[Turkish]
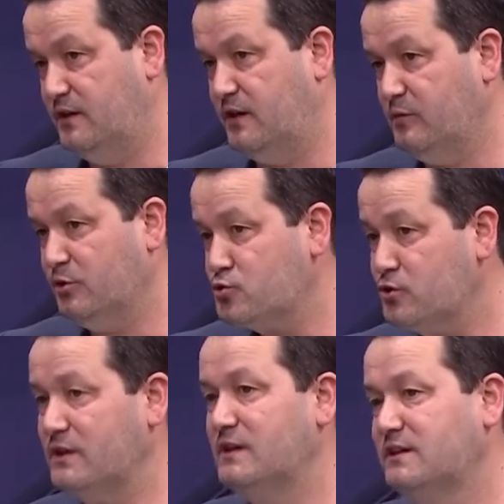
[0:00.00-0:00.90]
Evet. Ama
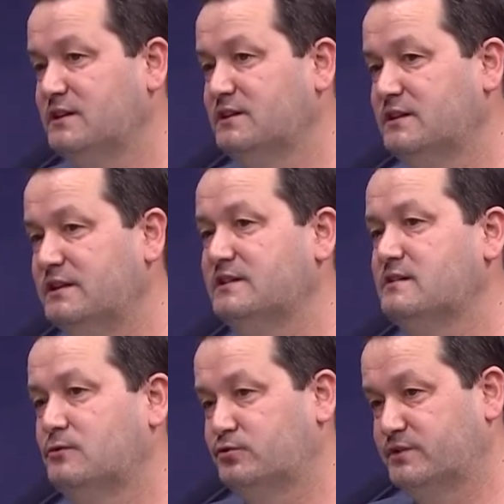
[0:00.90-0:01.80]
şu algıyı
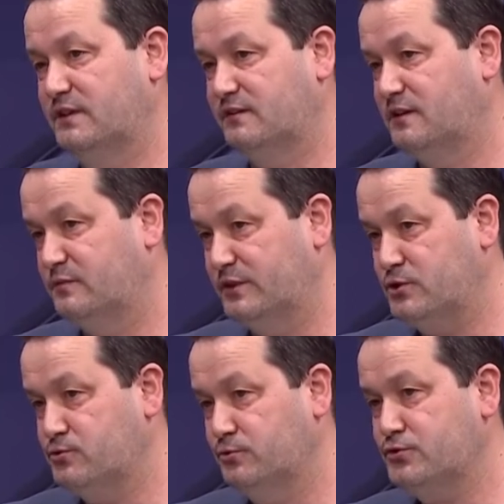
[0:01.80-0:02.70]
ortadan kaldırmak
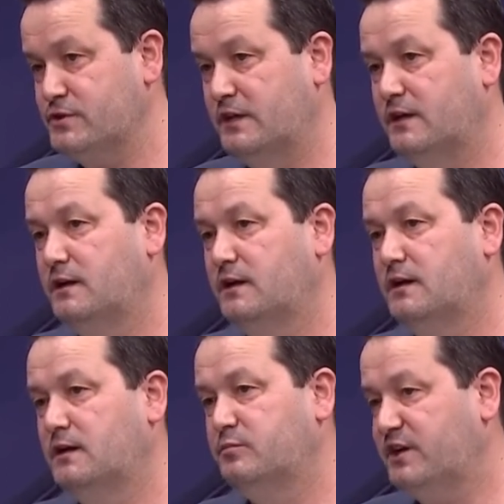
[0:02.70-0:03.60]
istiyoruz.
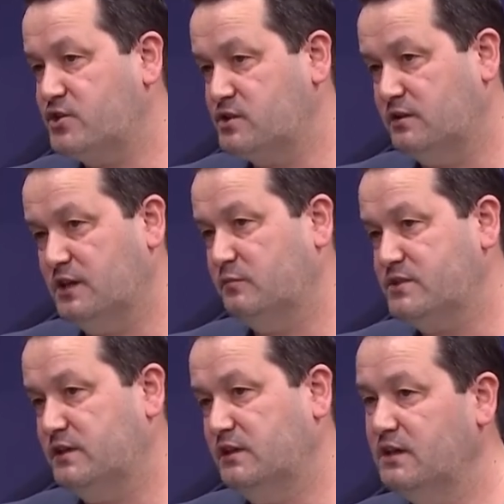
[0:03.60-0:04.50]
Barajın
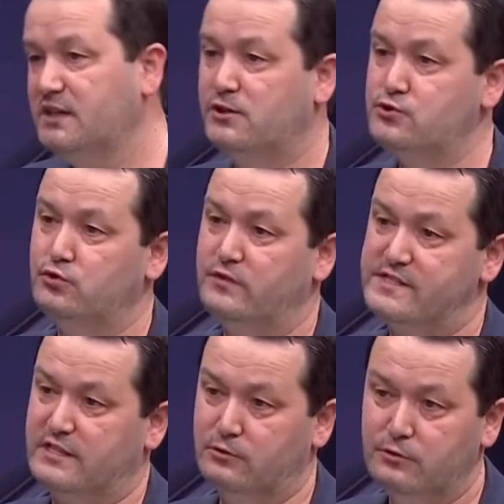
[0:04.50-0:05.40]
kalkmasıyla herkes
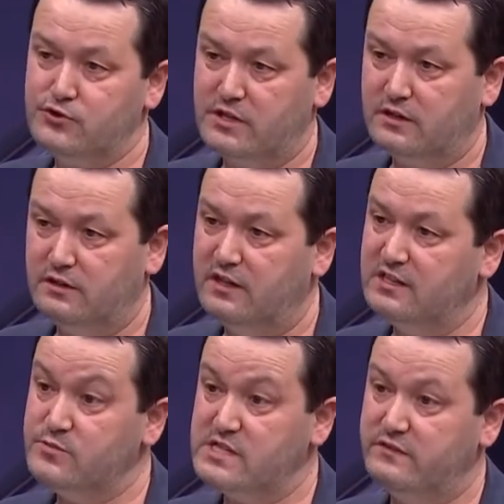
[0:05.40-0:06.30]
üniversitede olacak,
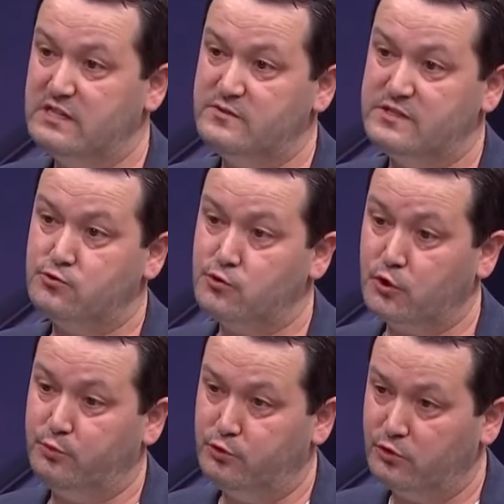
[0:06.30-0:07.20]
eğitim seviyemize
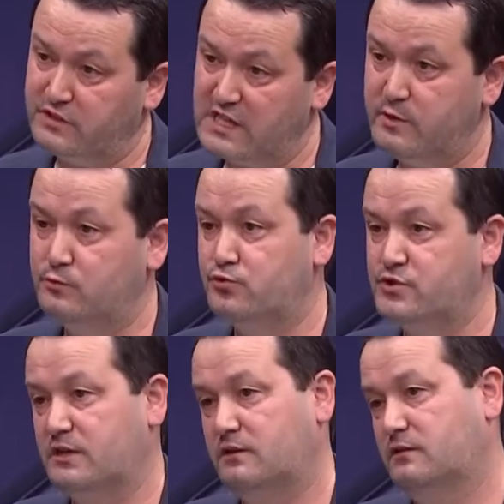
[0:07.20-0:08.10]
çok büyük darbe
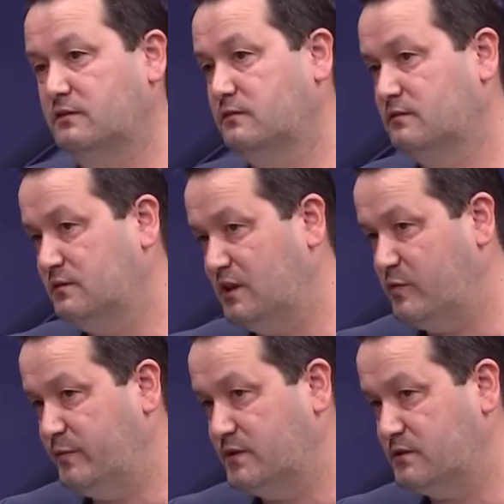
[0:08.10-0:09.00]
vuracak evet.
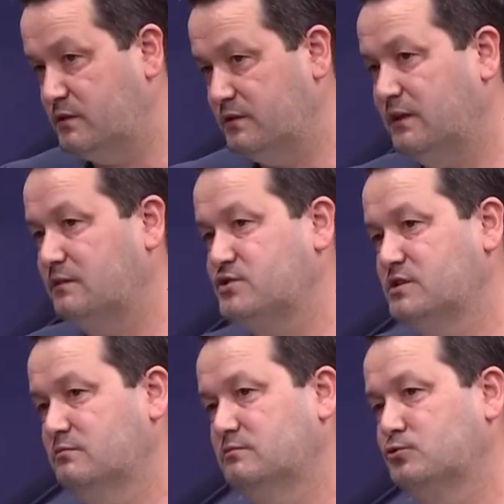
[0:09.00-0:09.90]
gibi bir
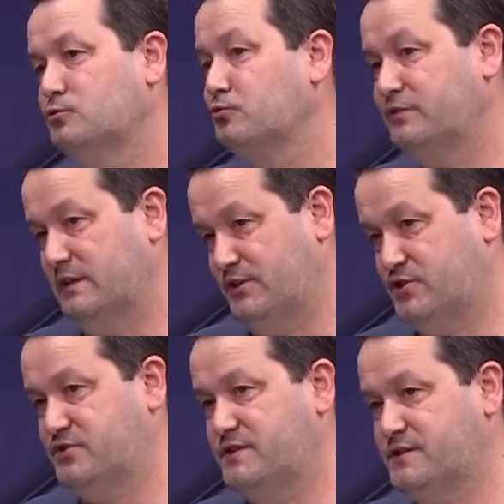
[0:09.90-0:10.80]
yaklaşım doğru değil
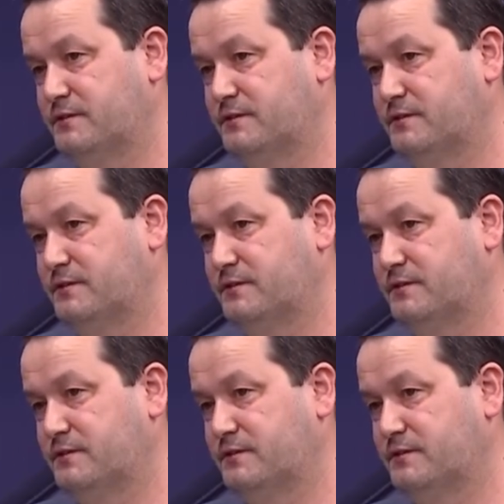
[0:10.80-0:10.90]
açıkçası.